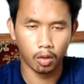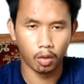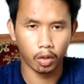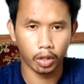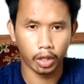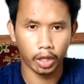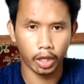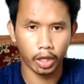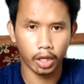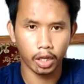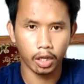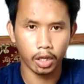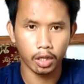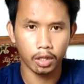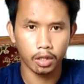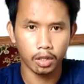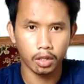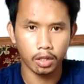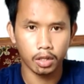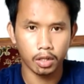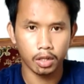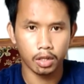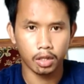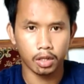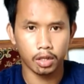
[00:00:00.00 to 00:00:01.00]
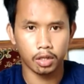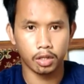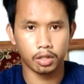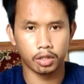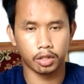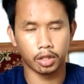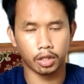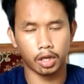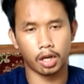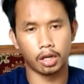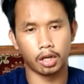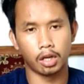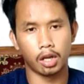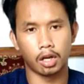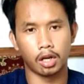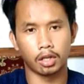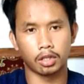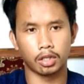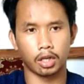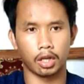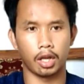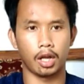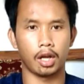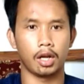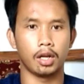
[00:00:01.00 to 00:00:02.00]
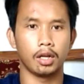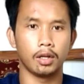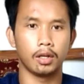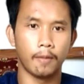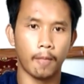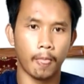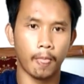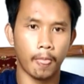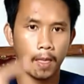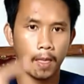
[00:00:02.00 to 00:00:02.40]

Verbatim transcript: Oke, sekian dari saya.